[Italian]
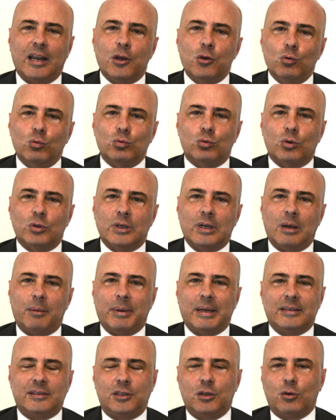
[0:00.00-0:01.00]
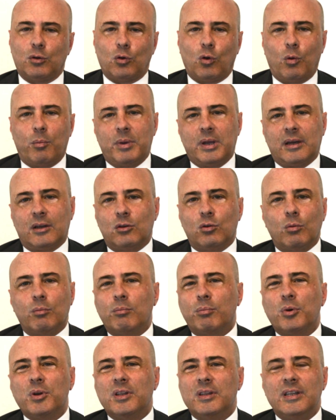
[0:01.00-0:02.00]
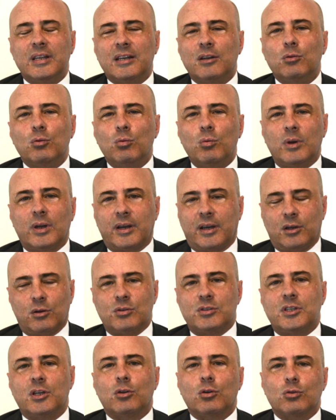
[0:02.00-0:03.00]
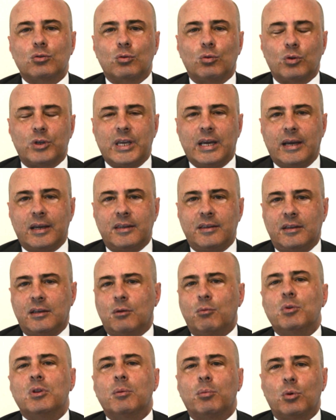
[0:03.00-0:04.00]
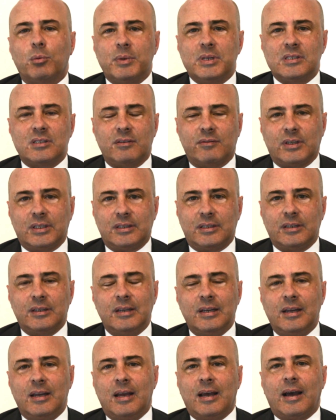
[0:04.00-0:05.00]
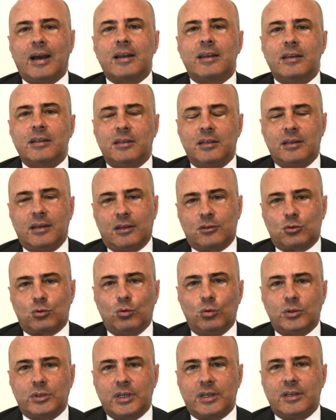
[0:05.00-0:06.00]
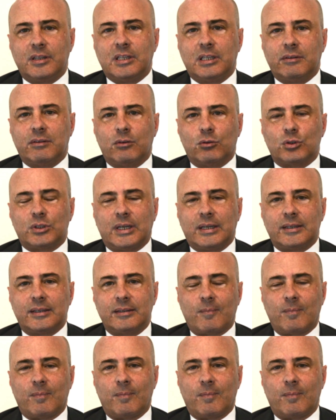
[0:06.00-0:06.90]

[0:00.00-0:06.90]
l'aiuto della parte economica non puoi dire nulla che non siano solo chiacchiere, e quindi promesse fatte a chi ti ascolta e chi ti deve votare.